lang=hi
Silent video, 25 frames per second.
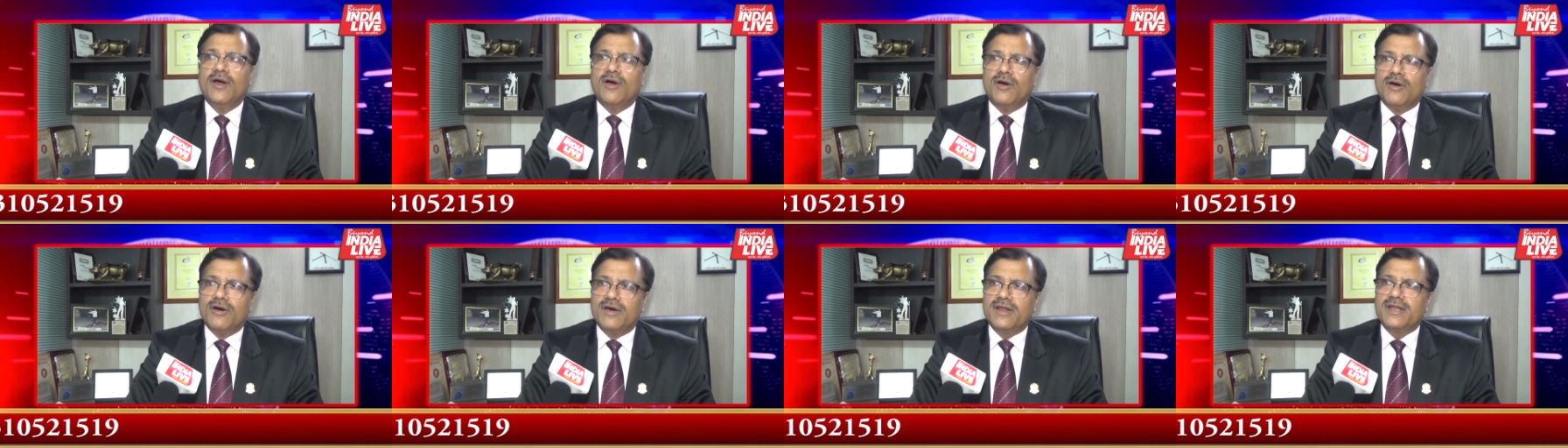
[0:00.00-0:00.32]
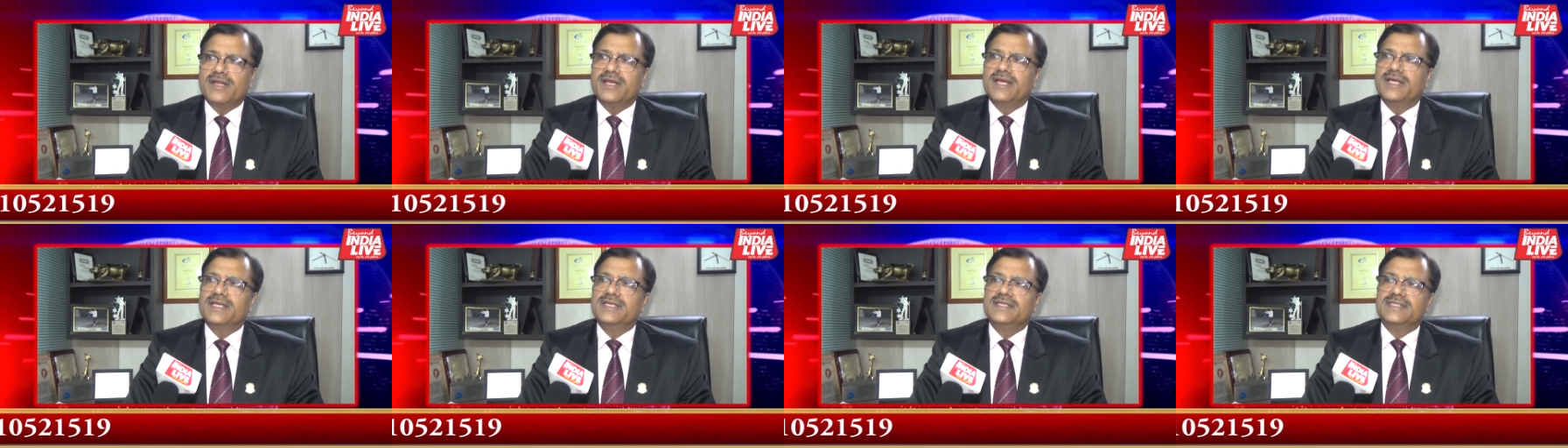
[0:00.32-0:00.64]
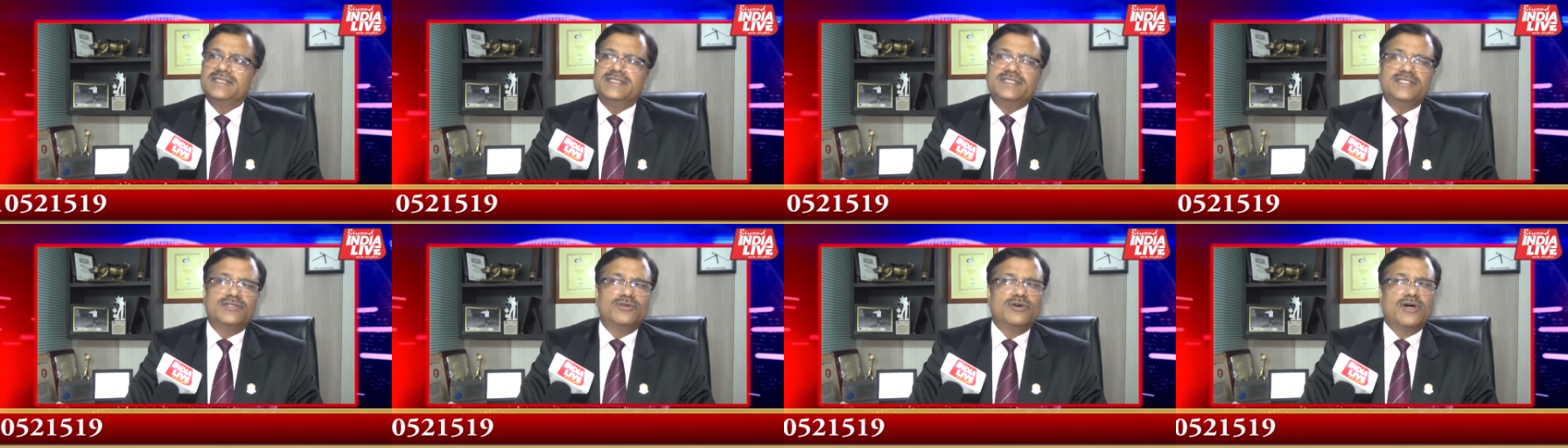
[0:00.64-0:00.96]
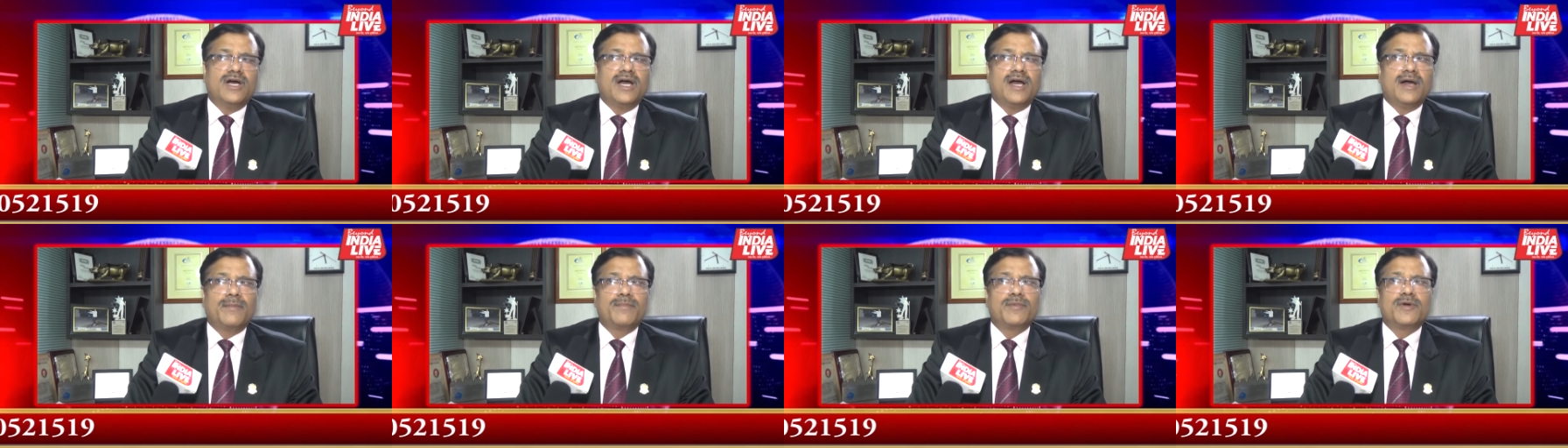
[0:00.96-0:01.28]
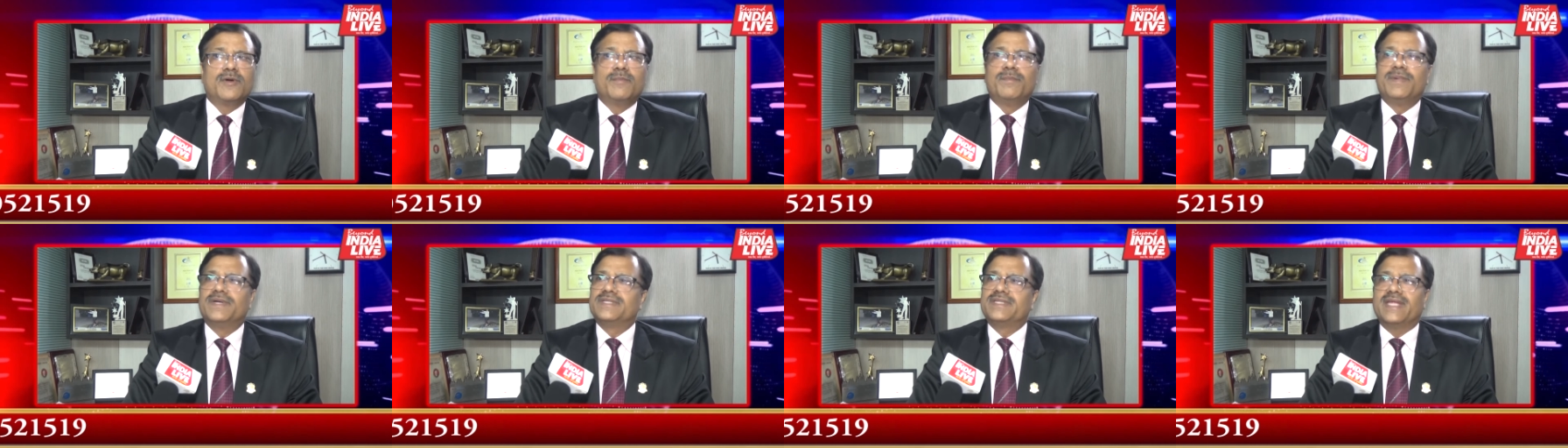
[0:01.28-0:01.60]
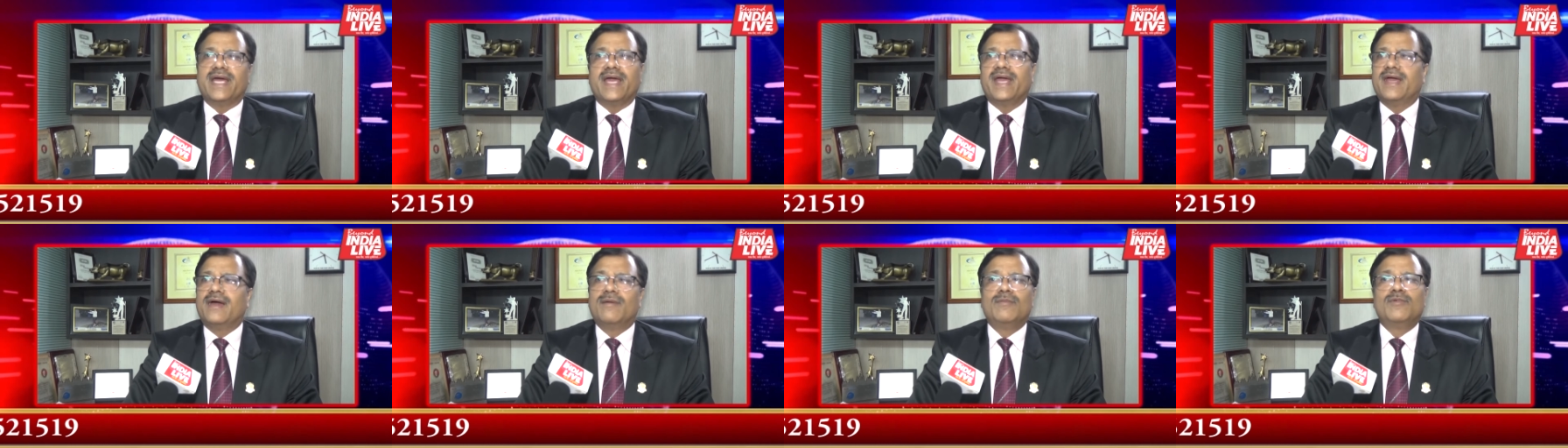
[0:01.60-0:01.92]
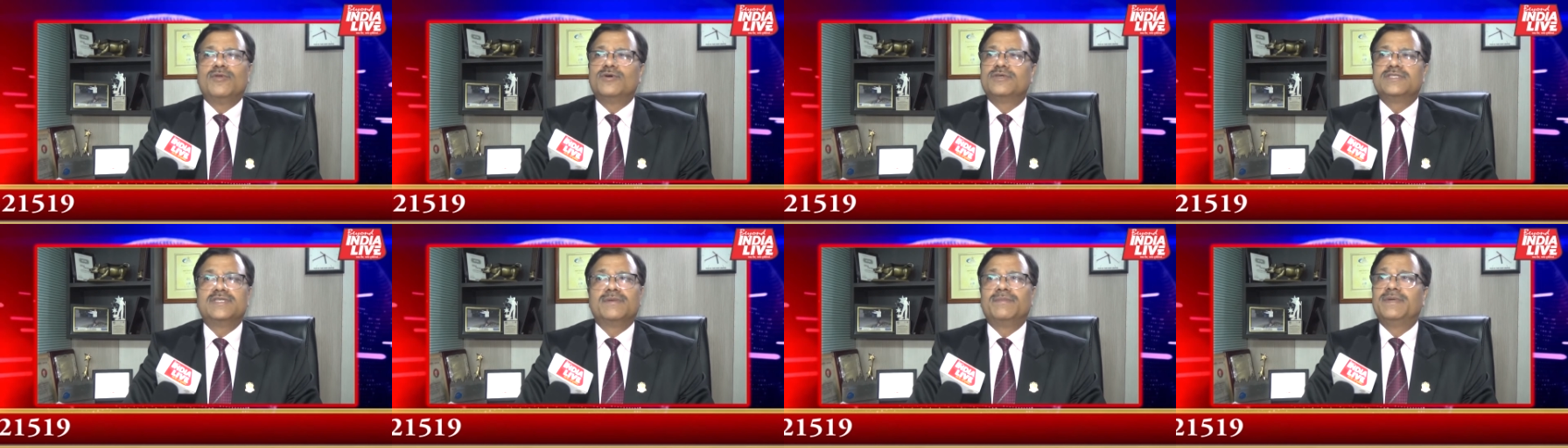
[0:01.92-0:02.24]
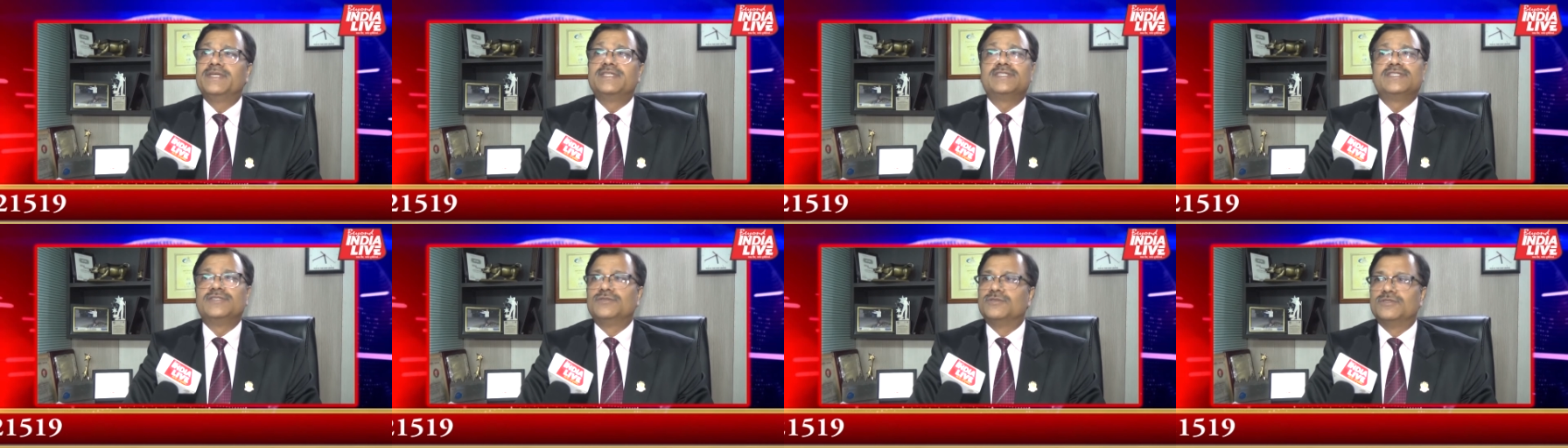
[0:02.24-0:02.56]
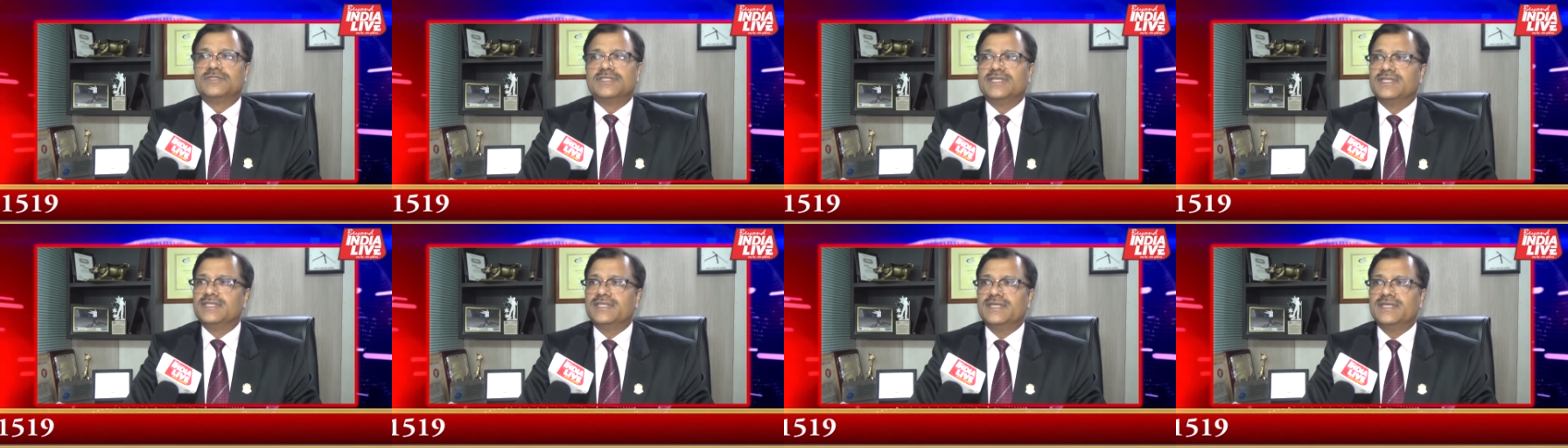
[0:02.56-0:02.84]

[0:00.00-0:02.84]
और जो आपको पता है हम लोग जब बच्चे होते